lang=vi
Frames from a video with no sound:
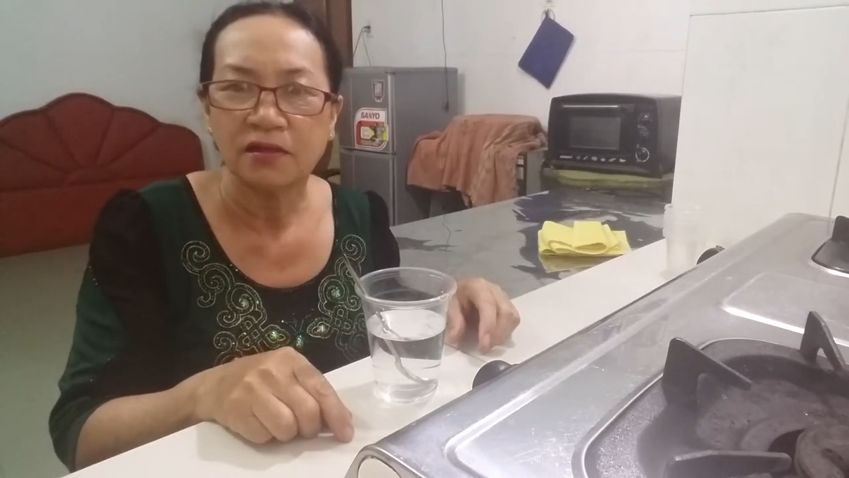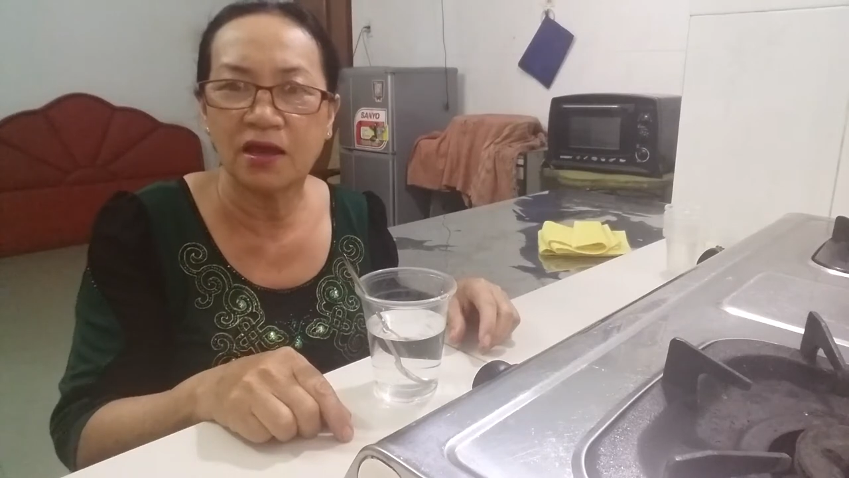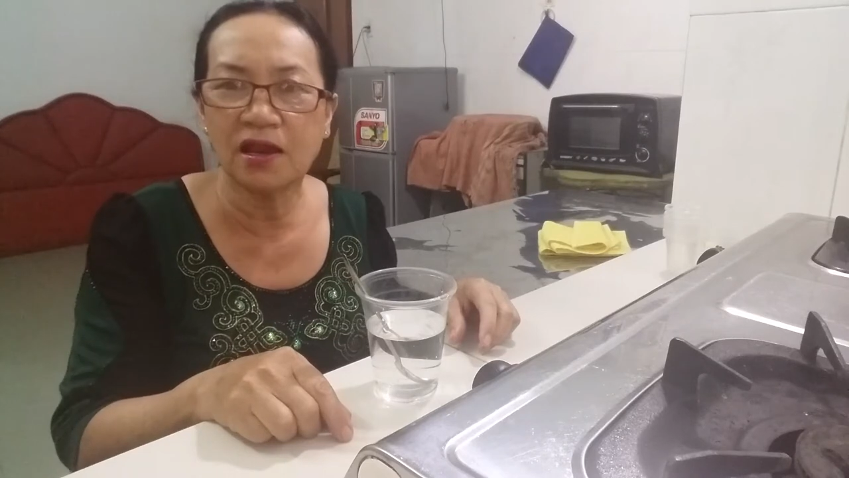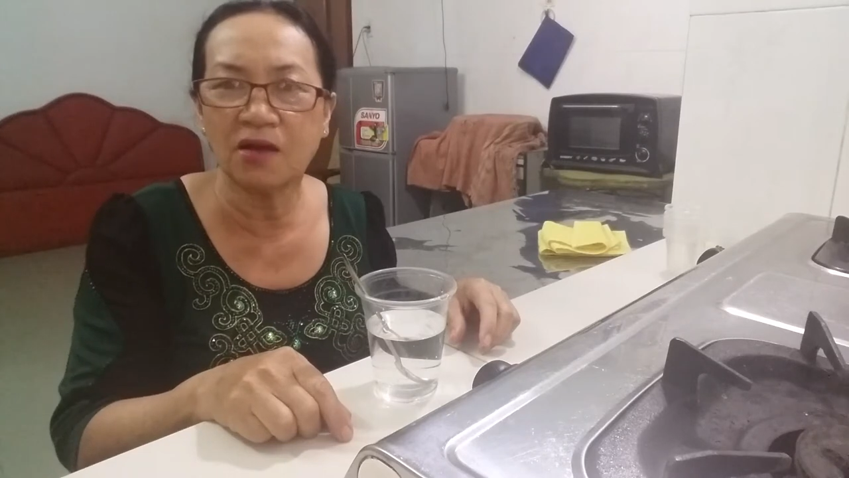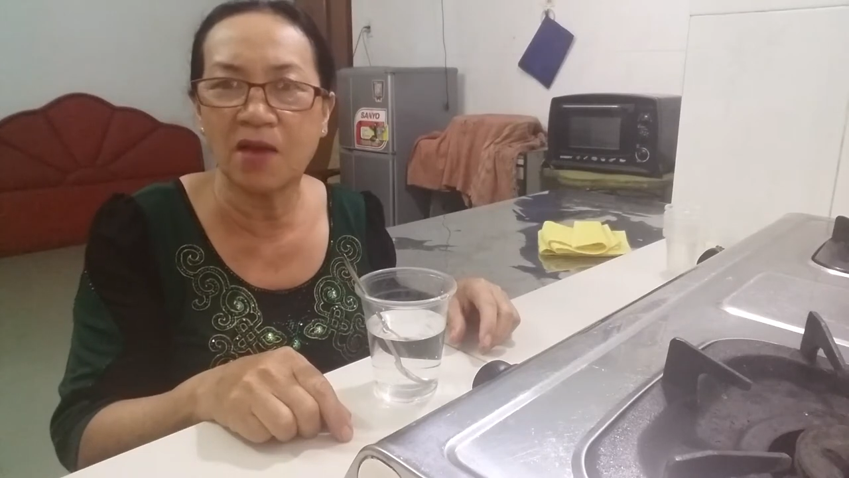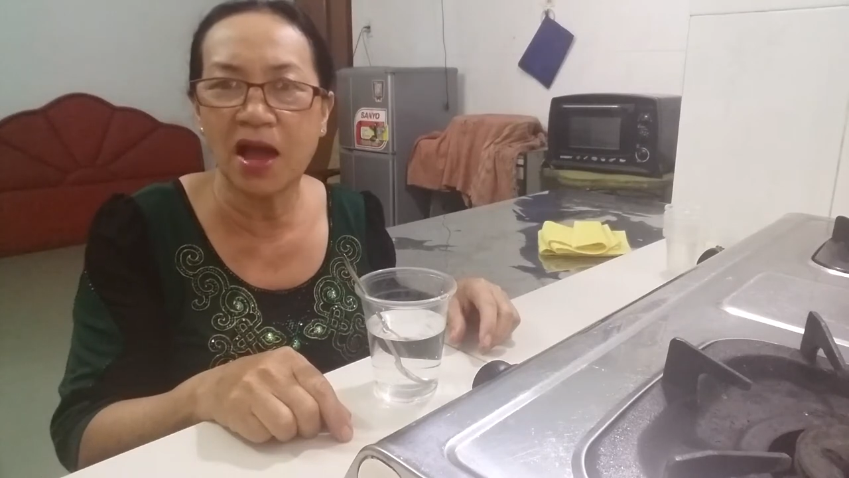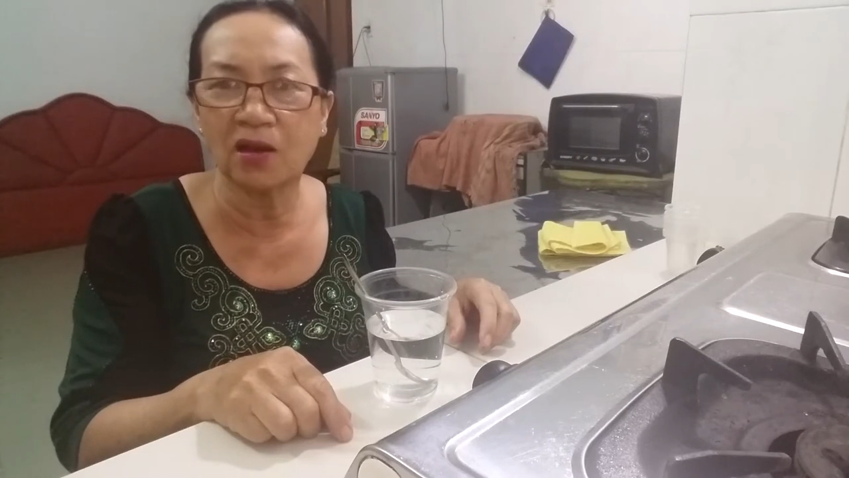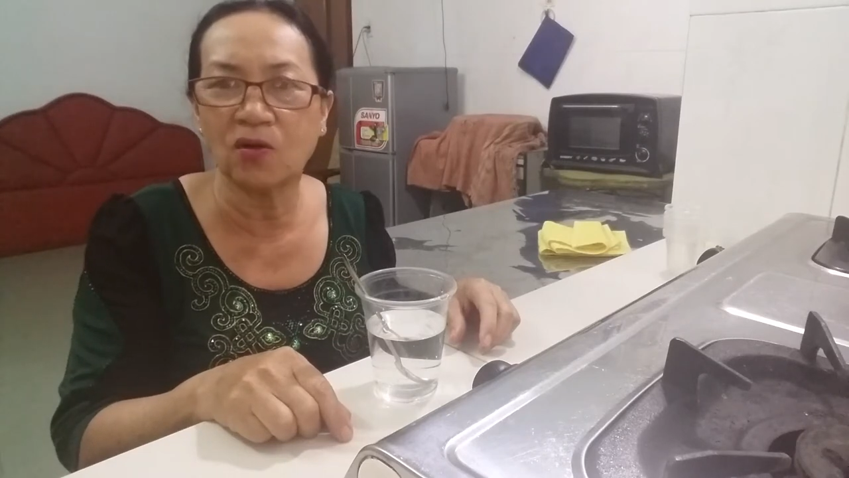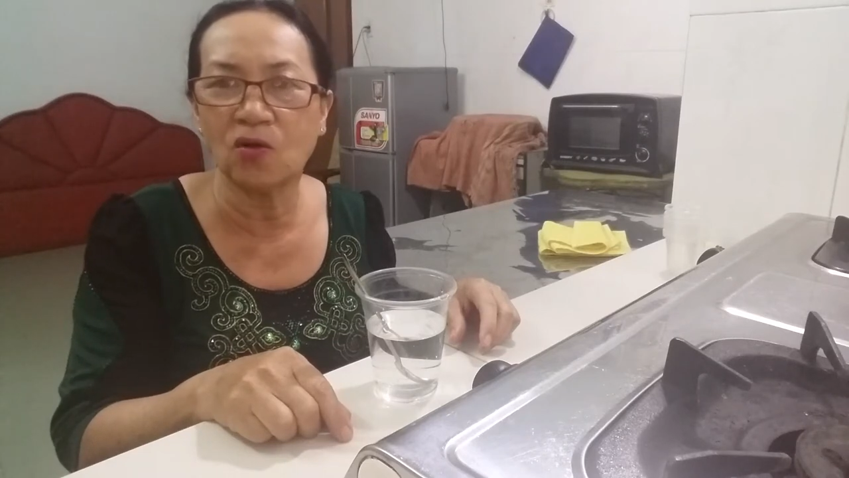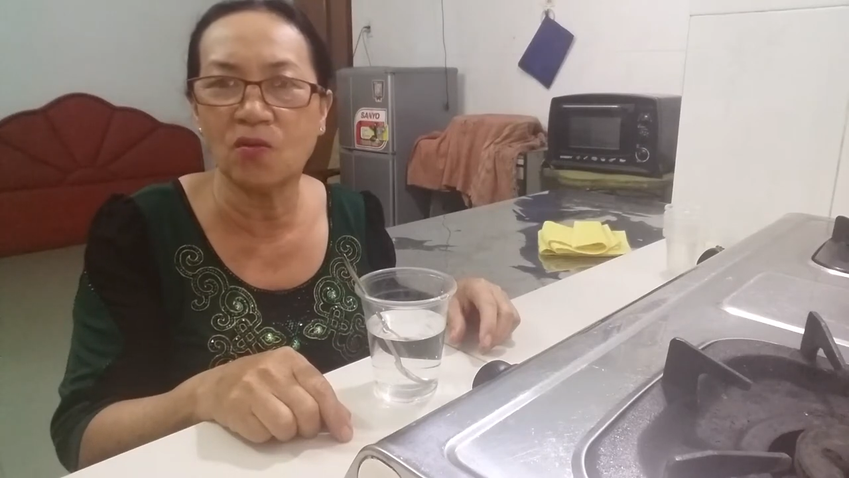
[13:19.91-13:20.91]
thế là
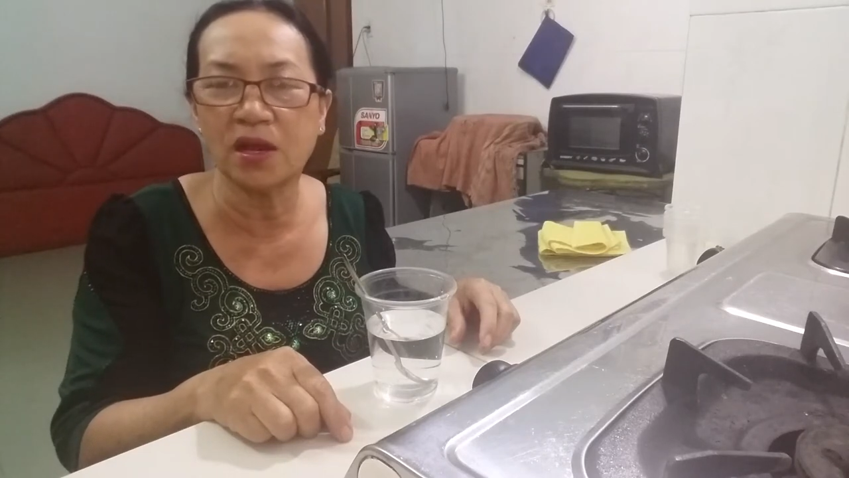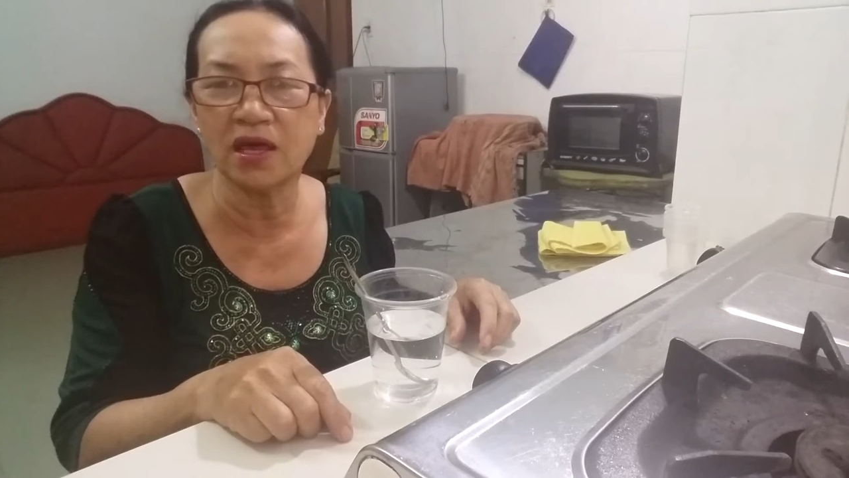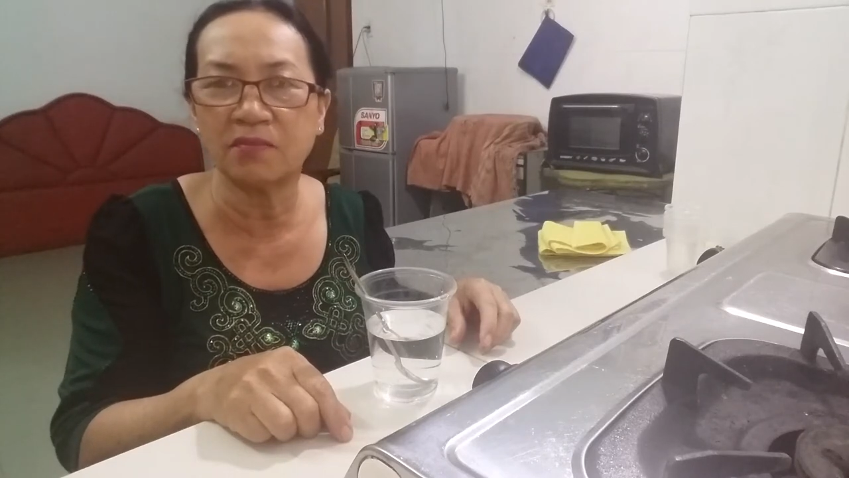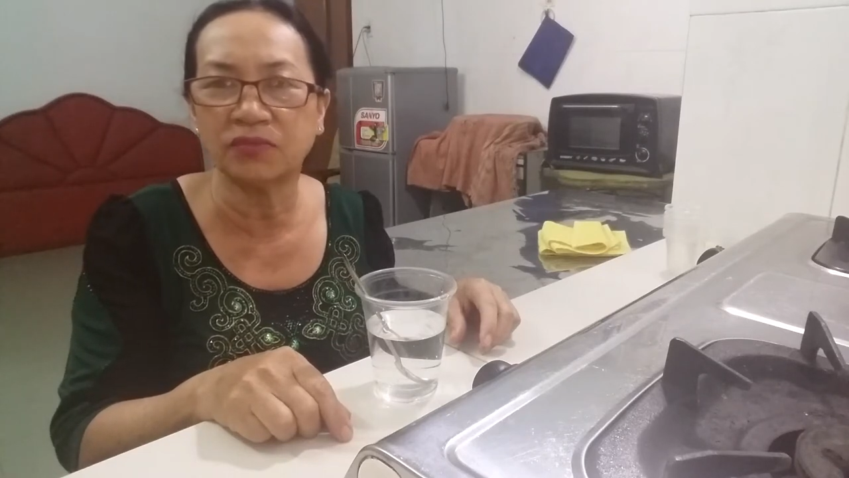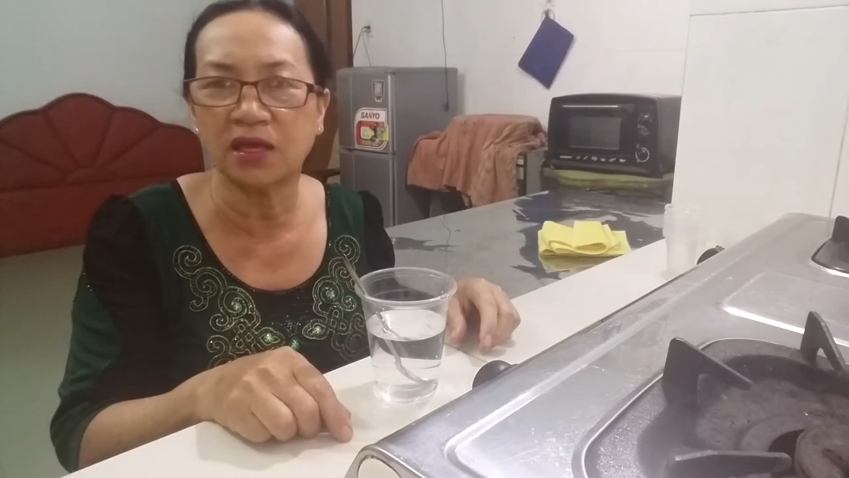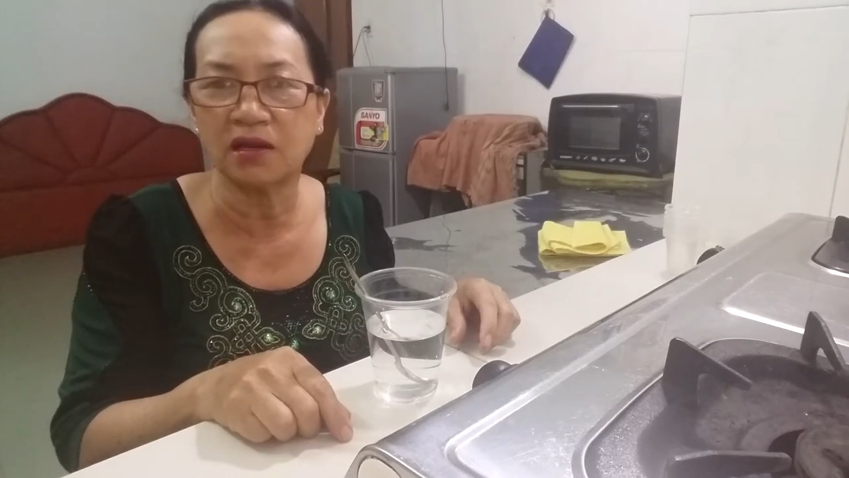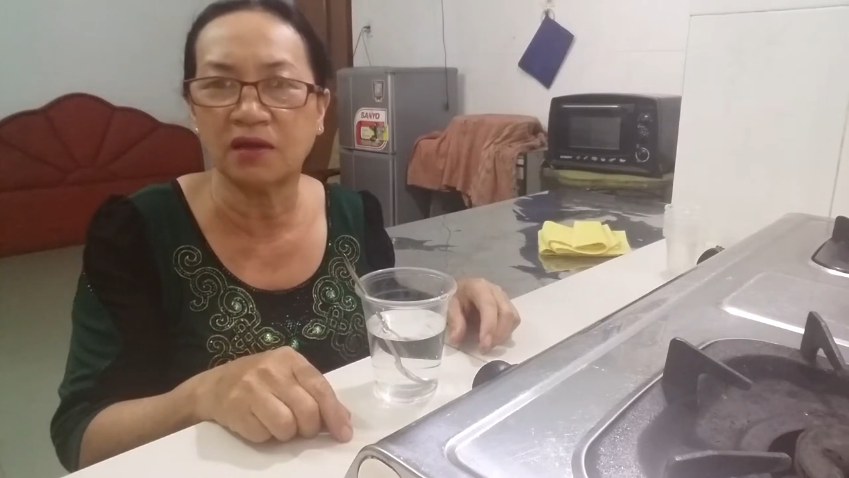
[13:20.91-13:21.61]
ba cô mới đem tiền